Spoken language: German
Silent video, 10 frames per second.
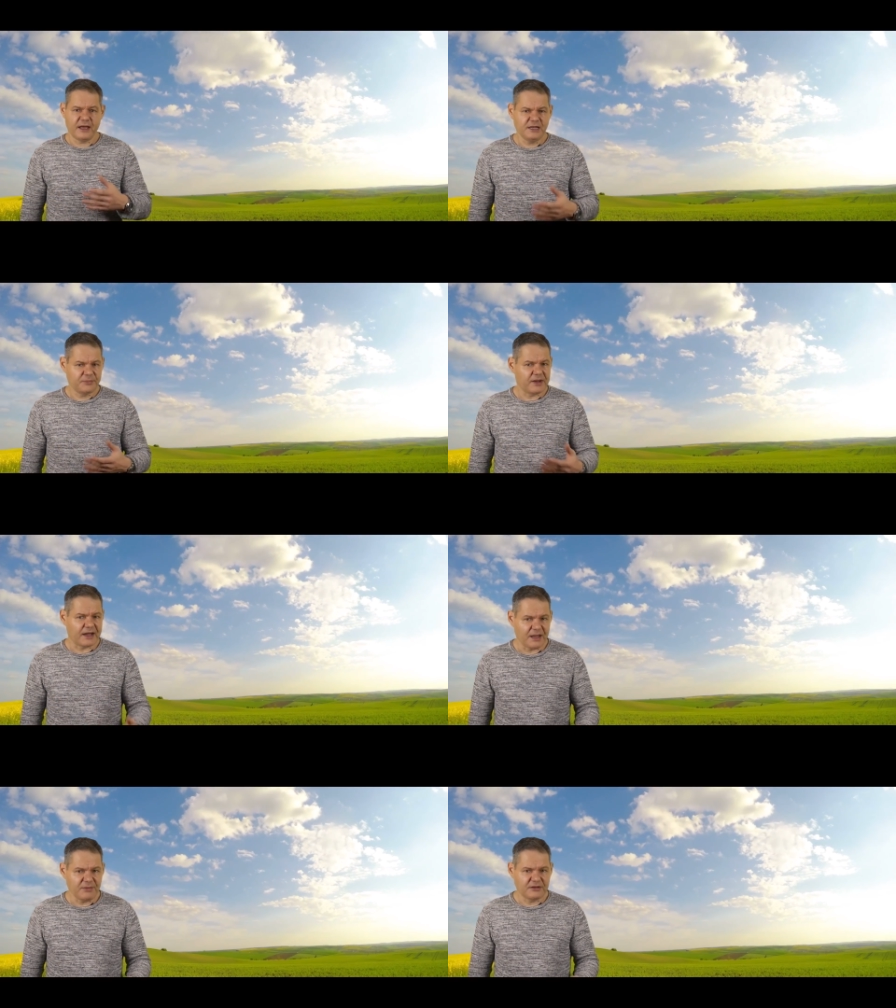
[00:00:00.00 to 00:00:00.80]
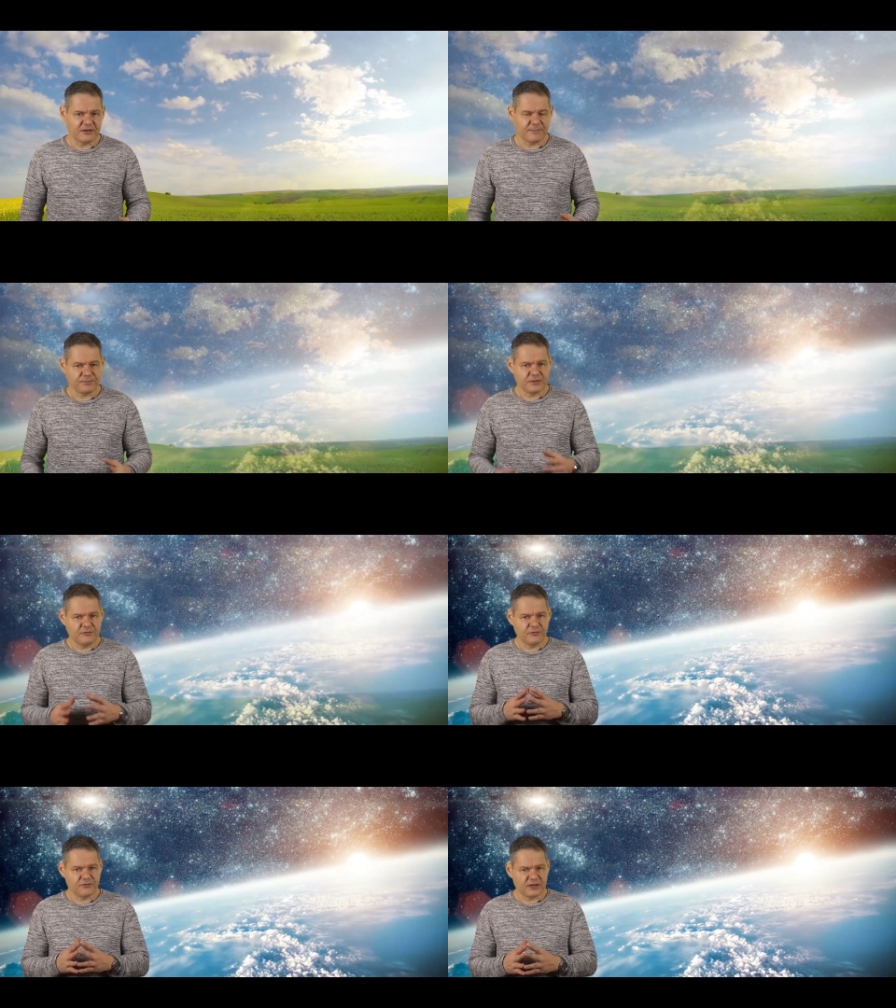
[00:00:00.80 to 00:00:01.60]
Einige Parameter,
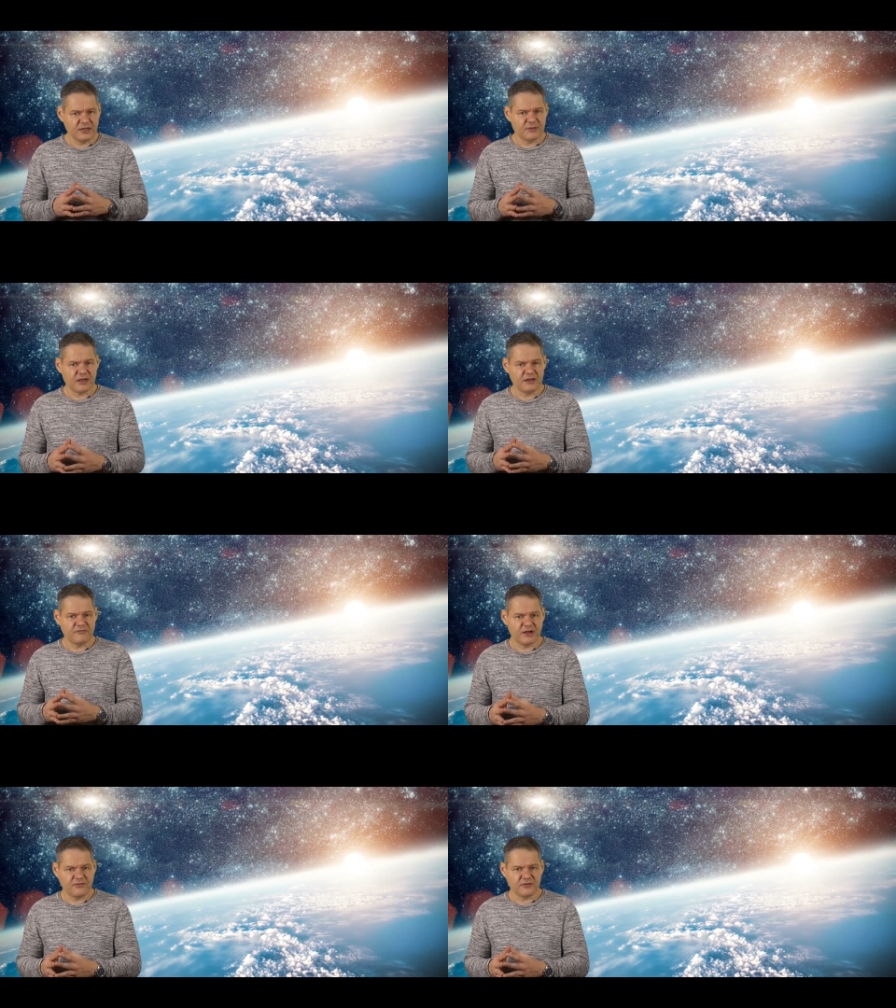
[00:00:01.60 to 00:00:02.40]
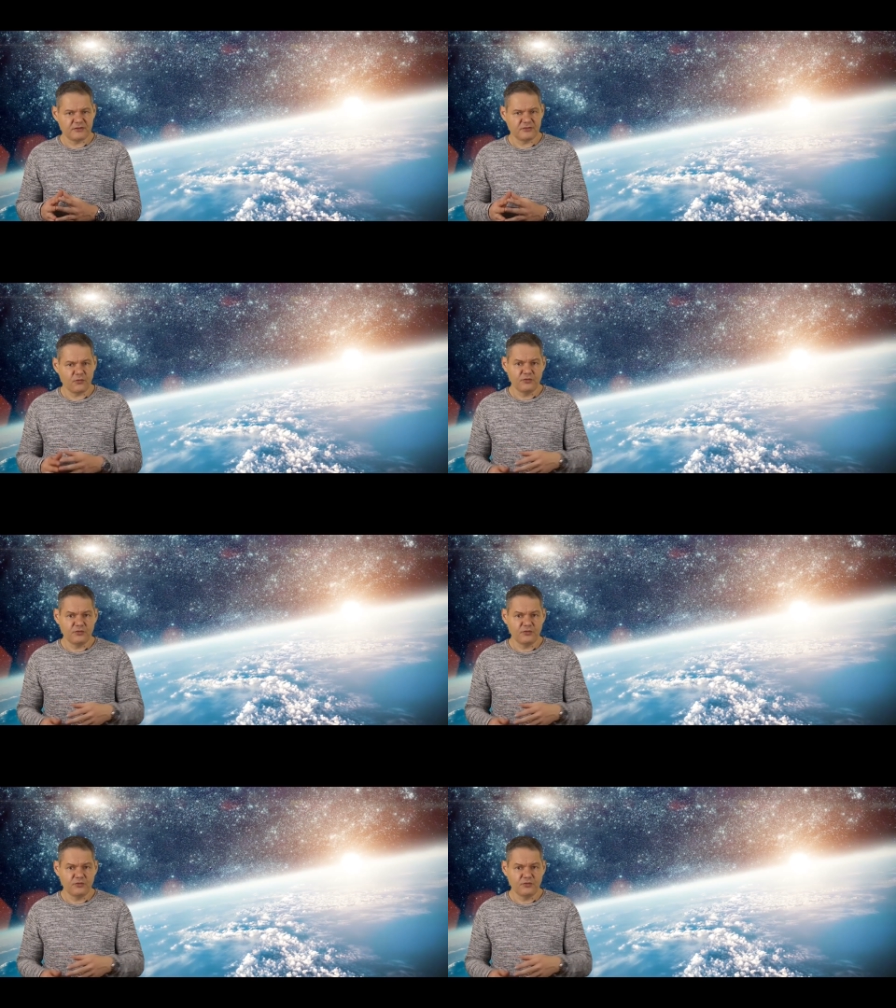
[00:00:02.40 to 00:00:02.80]
die für unser Klima relevant sind,